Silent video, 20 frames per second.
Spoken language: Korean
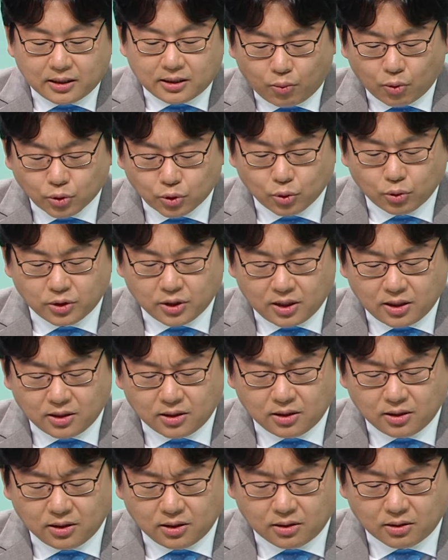
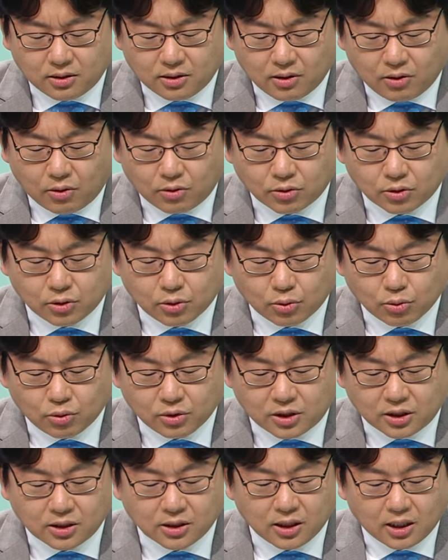보조제는 어느 정도
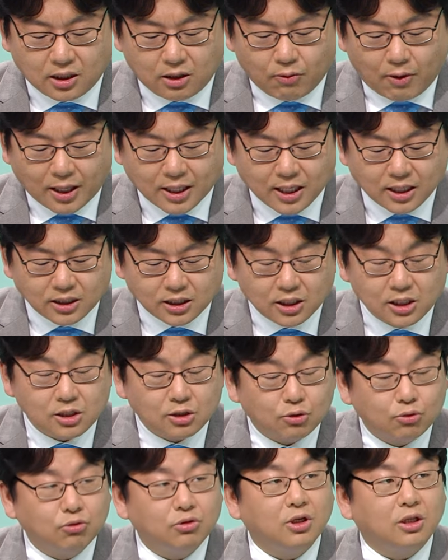증상을 완화시킬
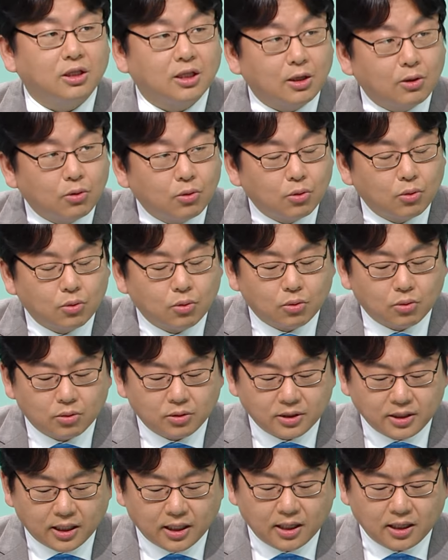수는 있다고
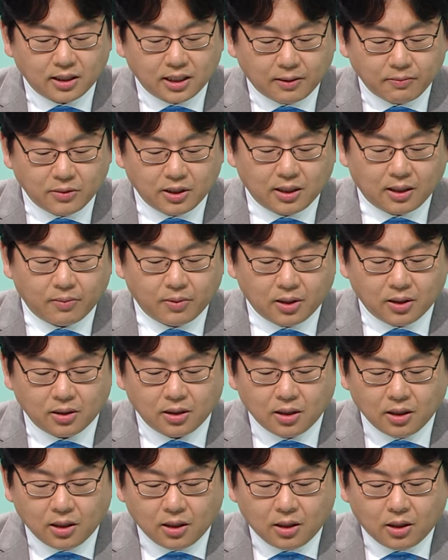생각을 합니다만
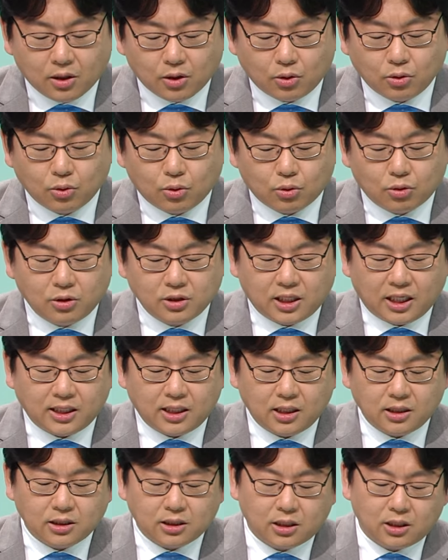연고를
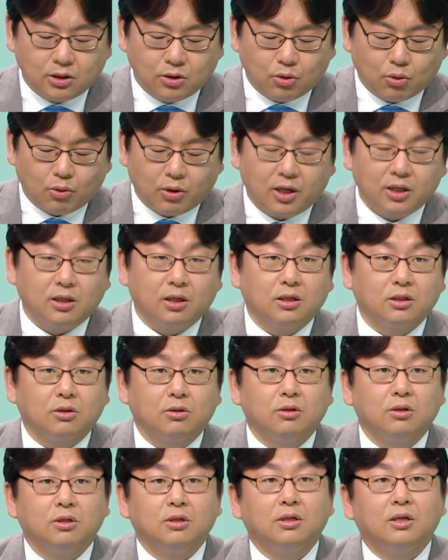재생시키는 효과에
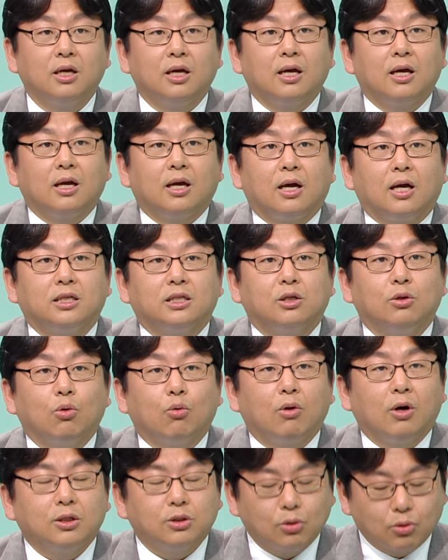대해서는 아직
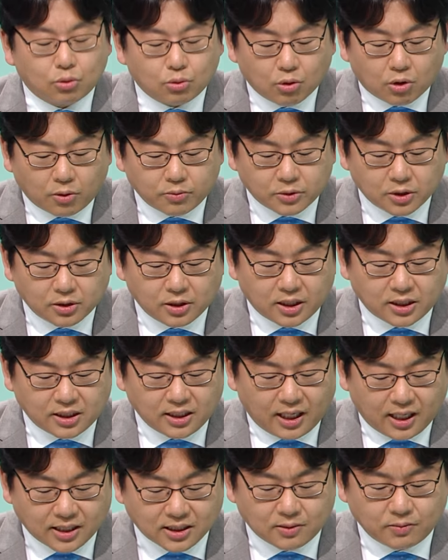효과적으로
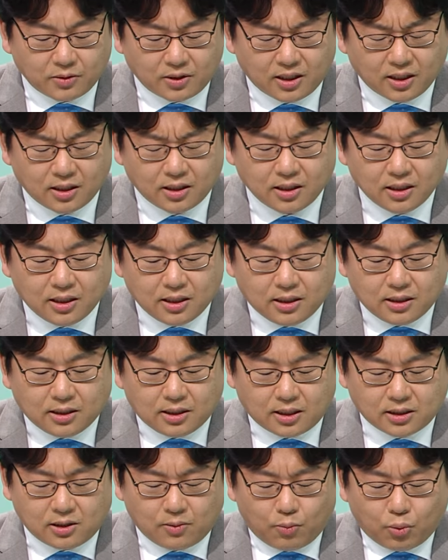검증되지는 않았습니다. 네.
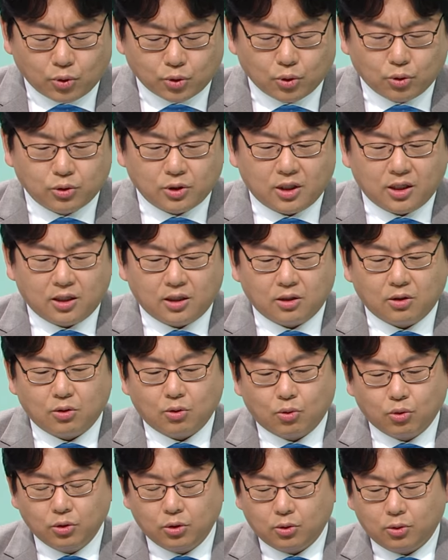사실 보조제 이런
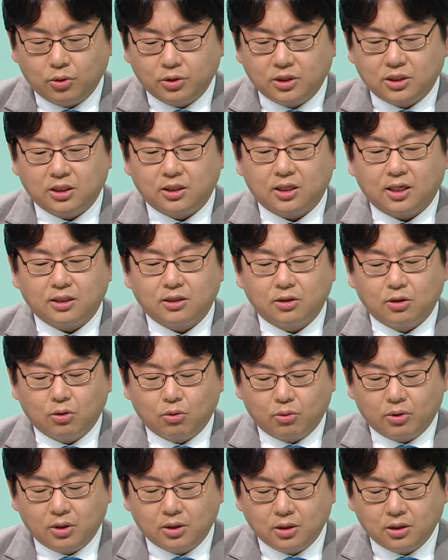콘드로이친 같은
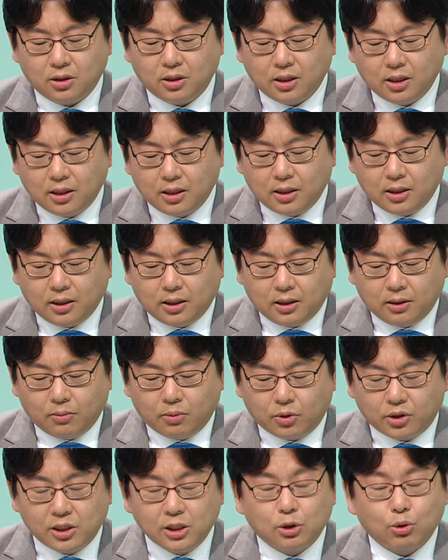경우에는
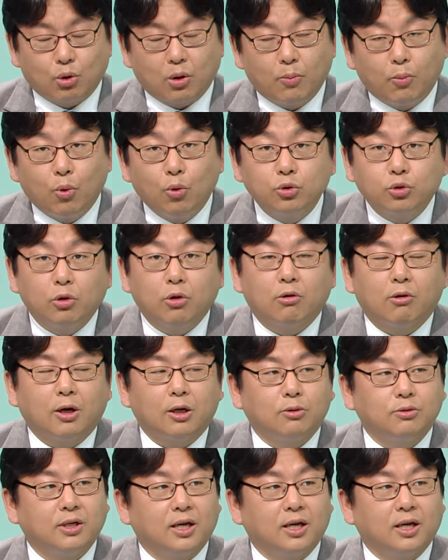뭐 일종의 보조 역할로